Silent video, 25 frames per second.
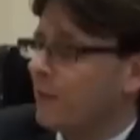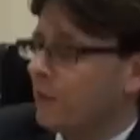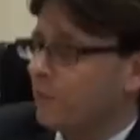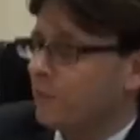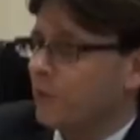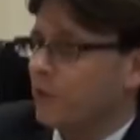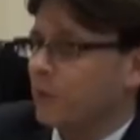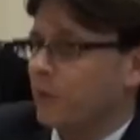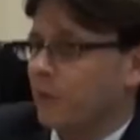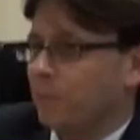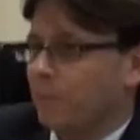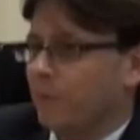
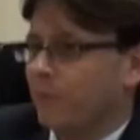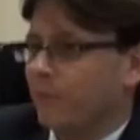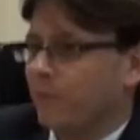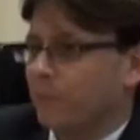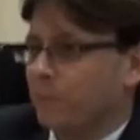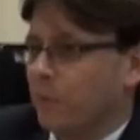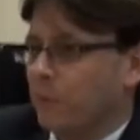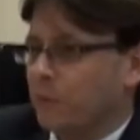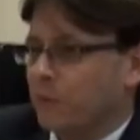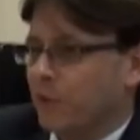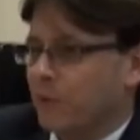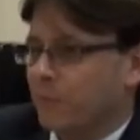również na,
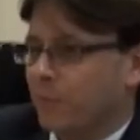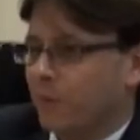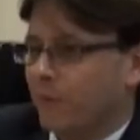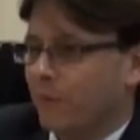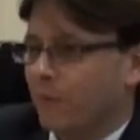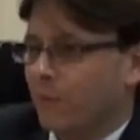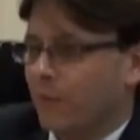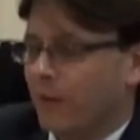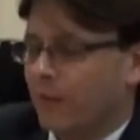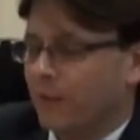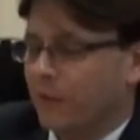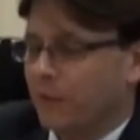poprzez
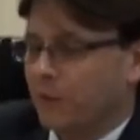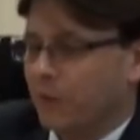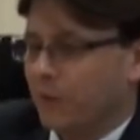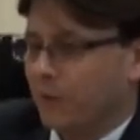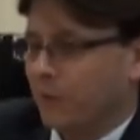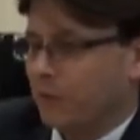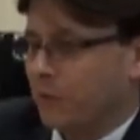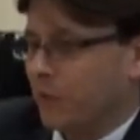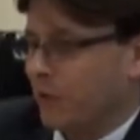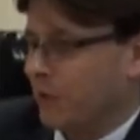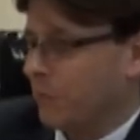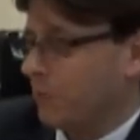powołanie się
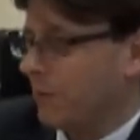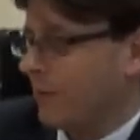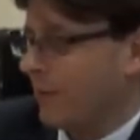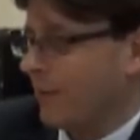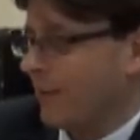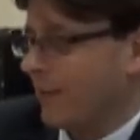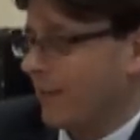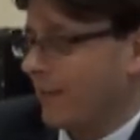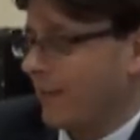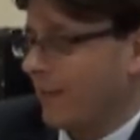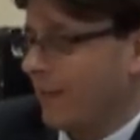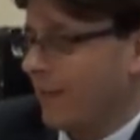chociażby na
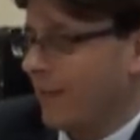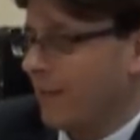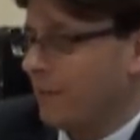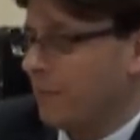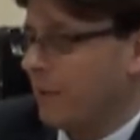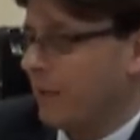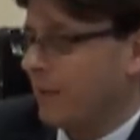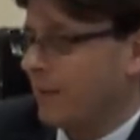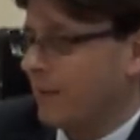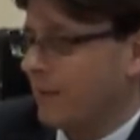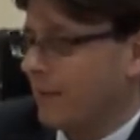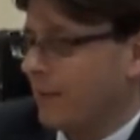takie
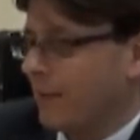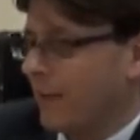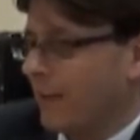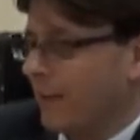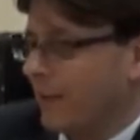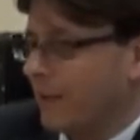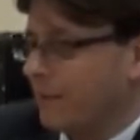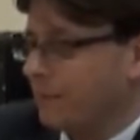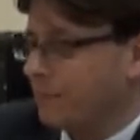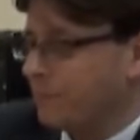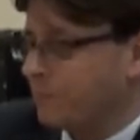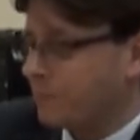elementy jak
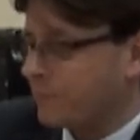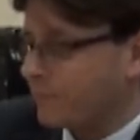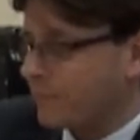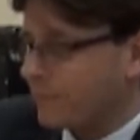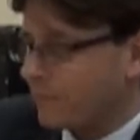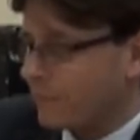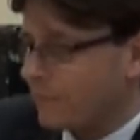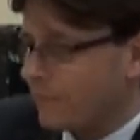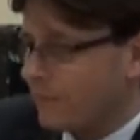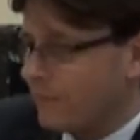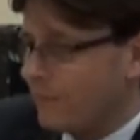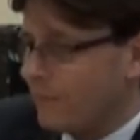
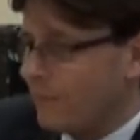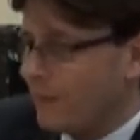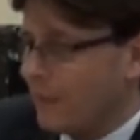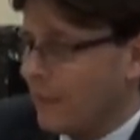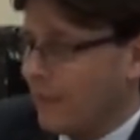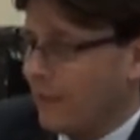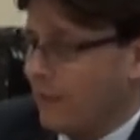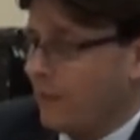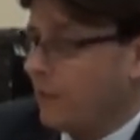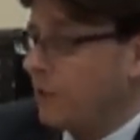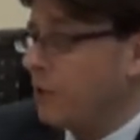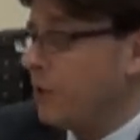
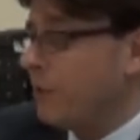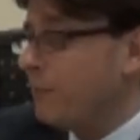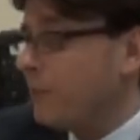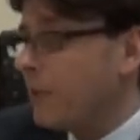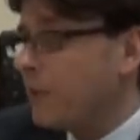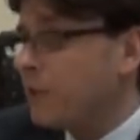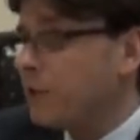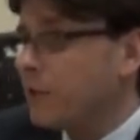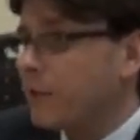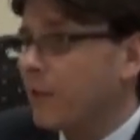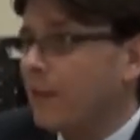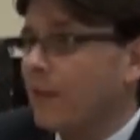gdzie
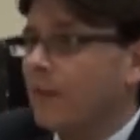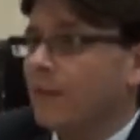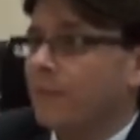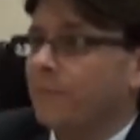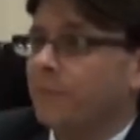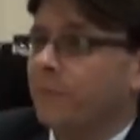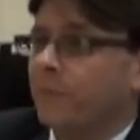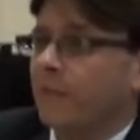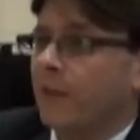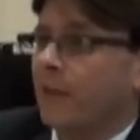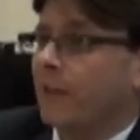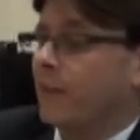mieszka,
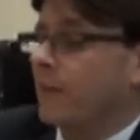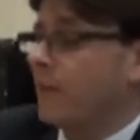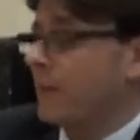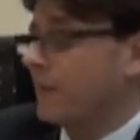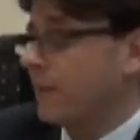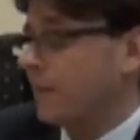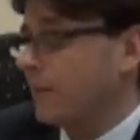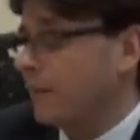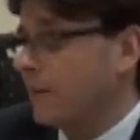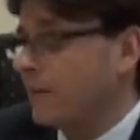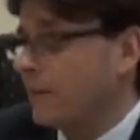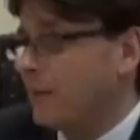jaki
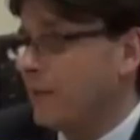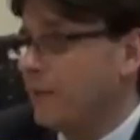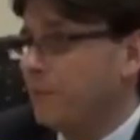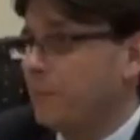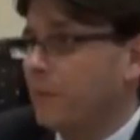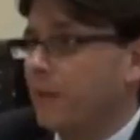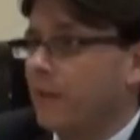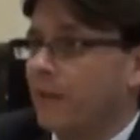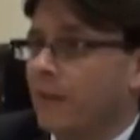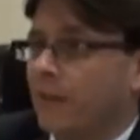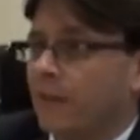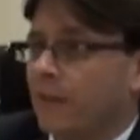jest adres
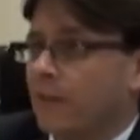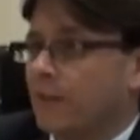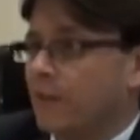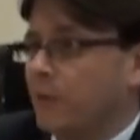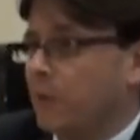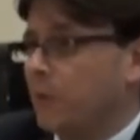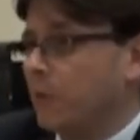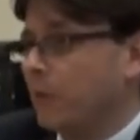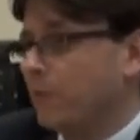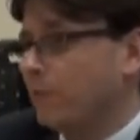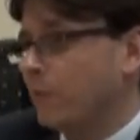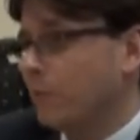e-mail, jaka
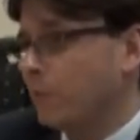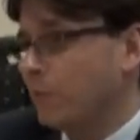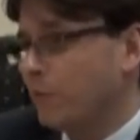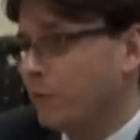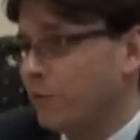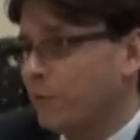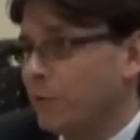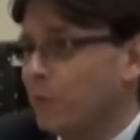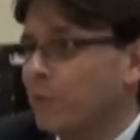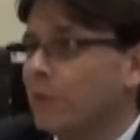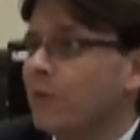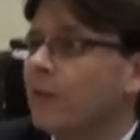strona
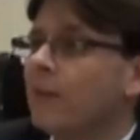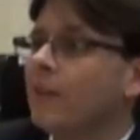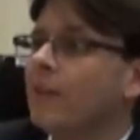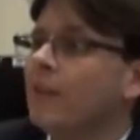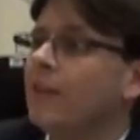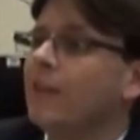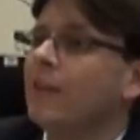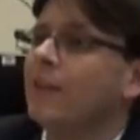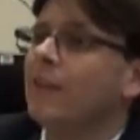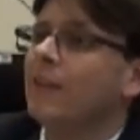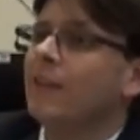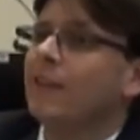www
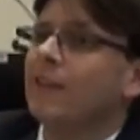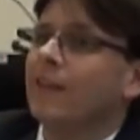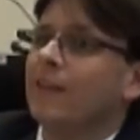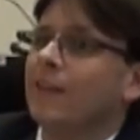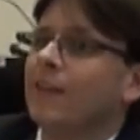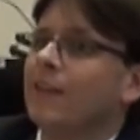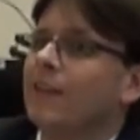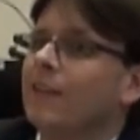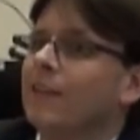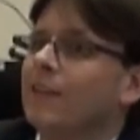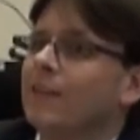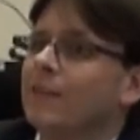
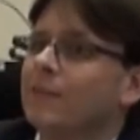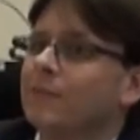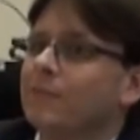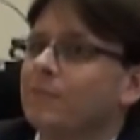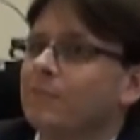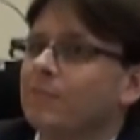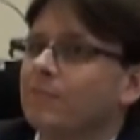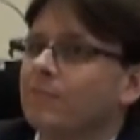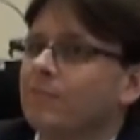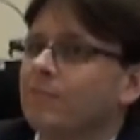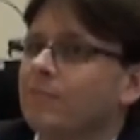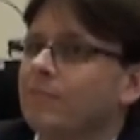e,
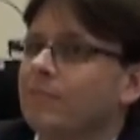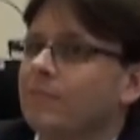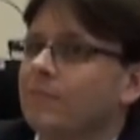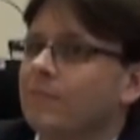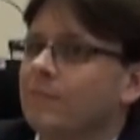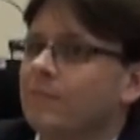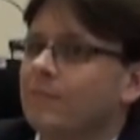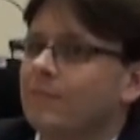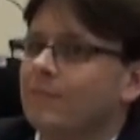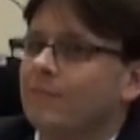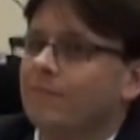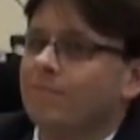
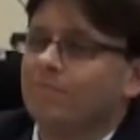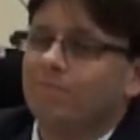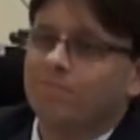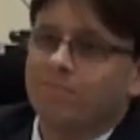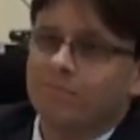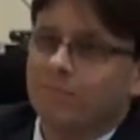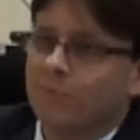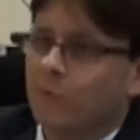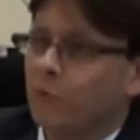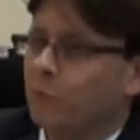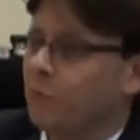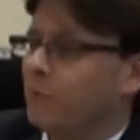
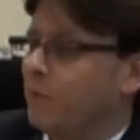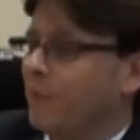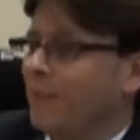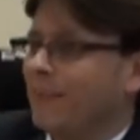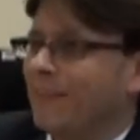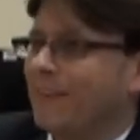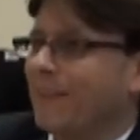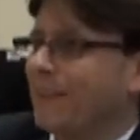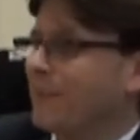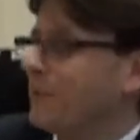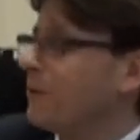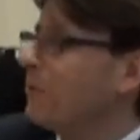lub
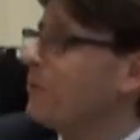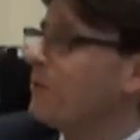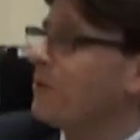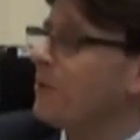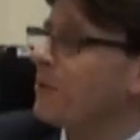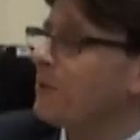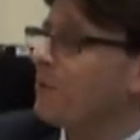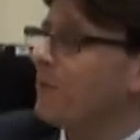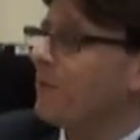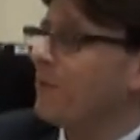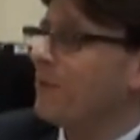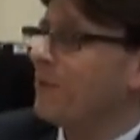inne. Trudno
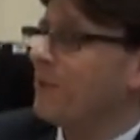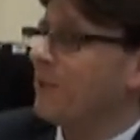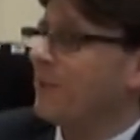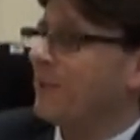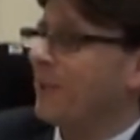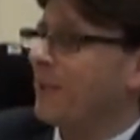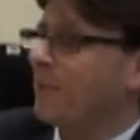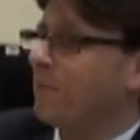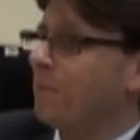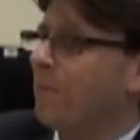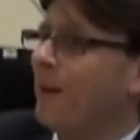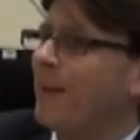odpowiedzieć
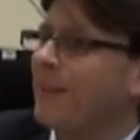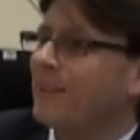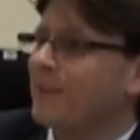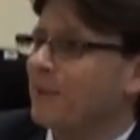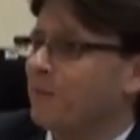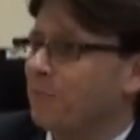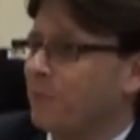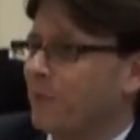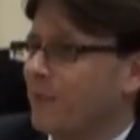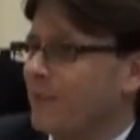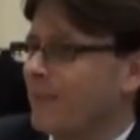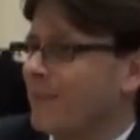tak
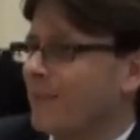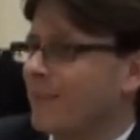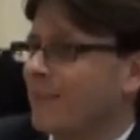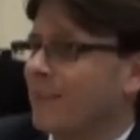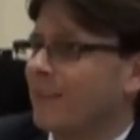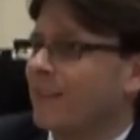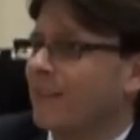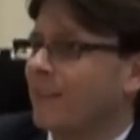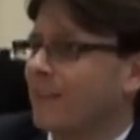bardzo precyzyjnie.